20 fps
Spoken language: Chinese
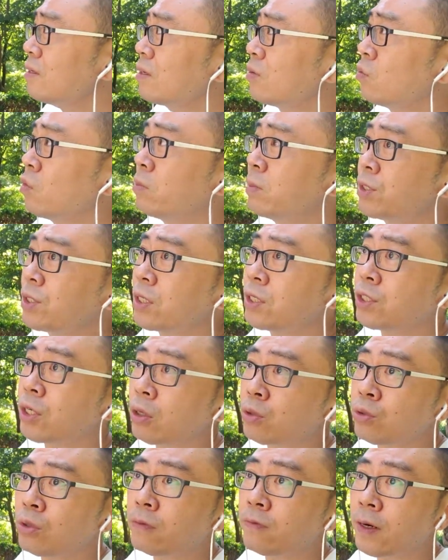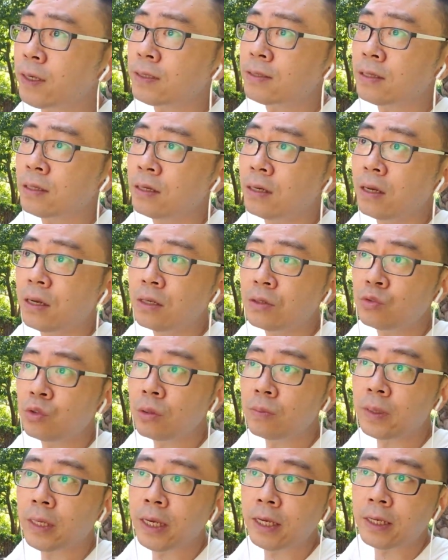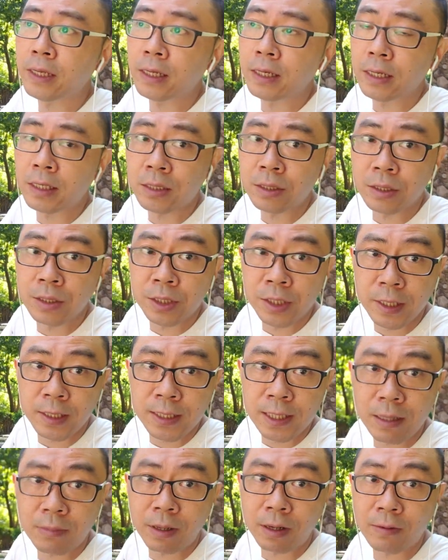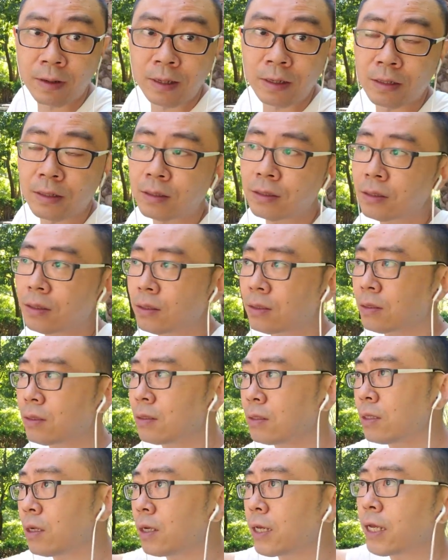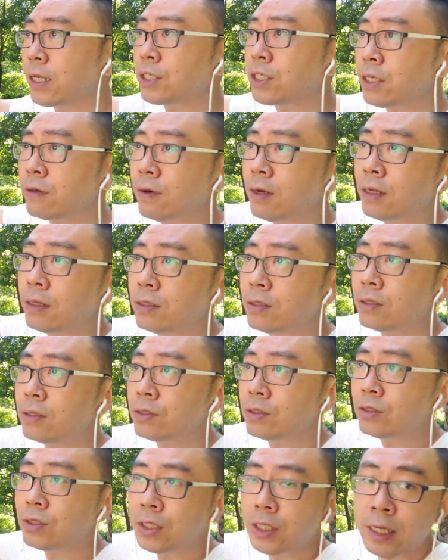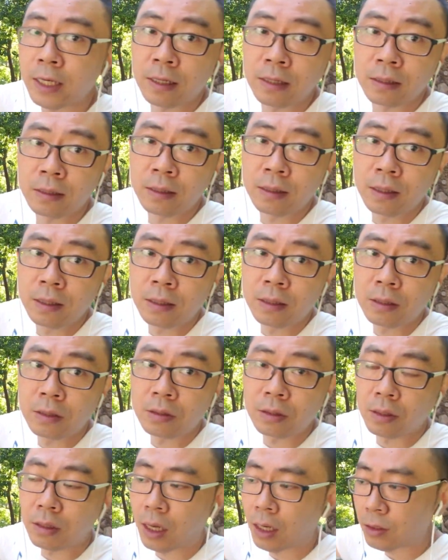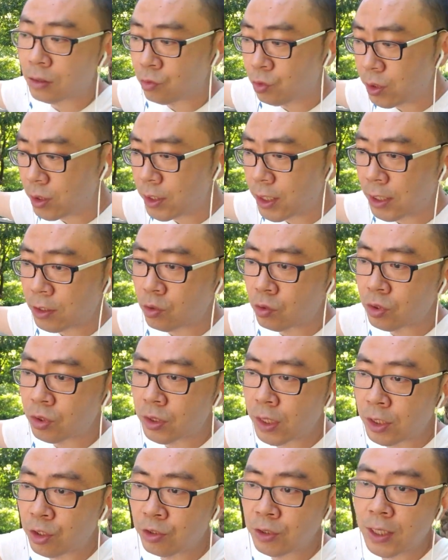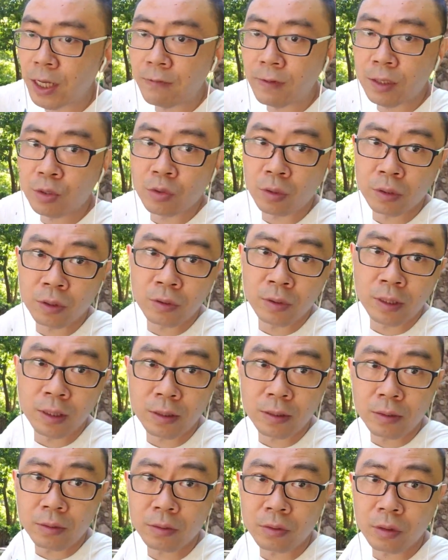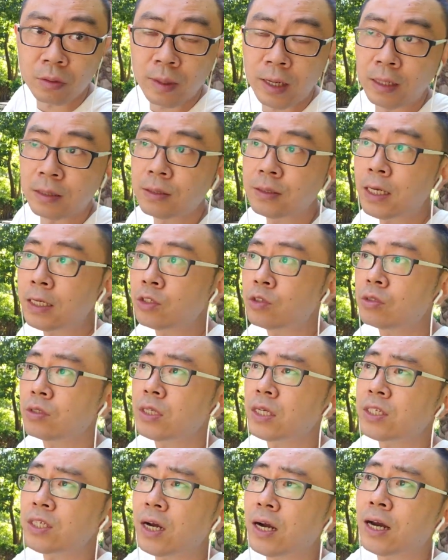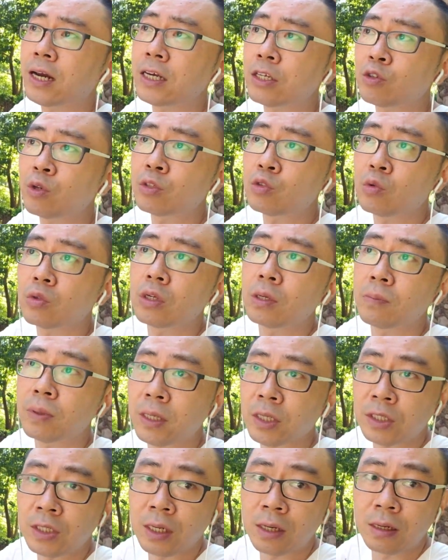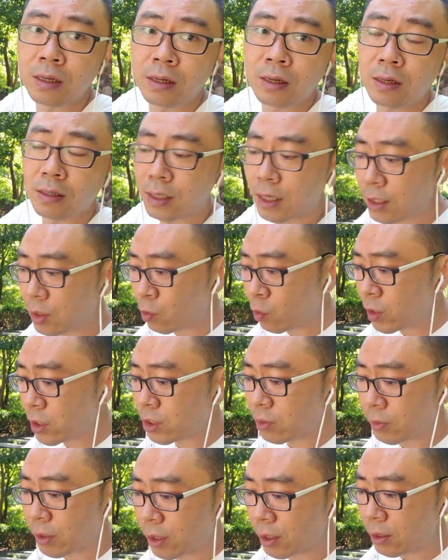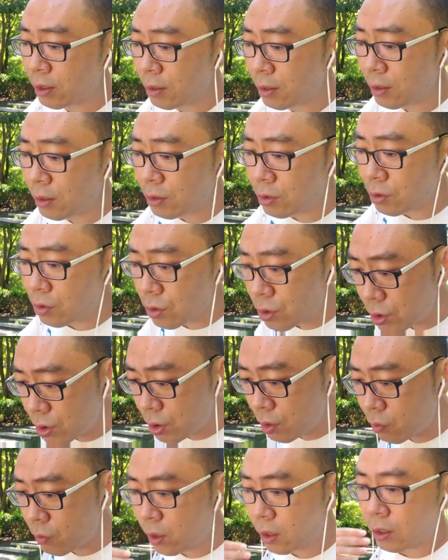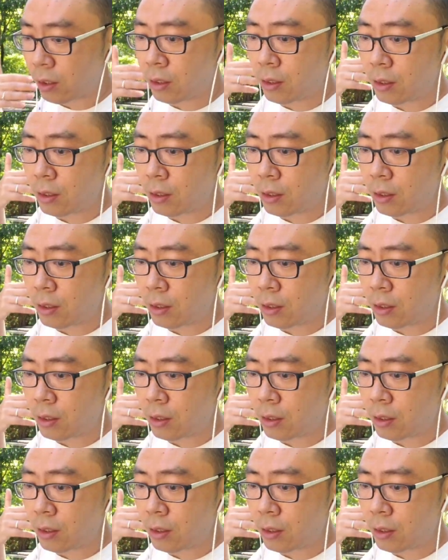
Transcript: 我们这个小区的房子最便宜的也是一千三百万到两千万之间，啊，均价都是在十三万左右的，对吧？在在上海也算中等偏上。那你为什么呢？就是因为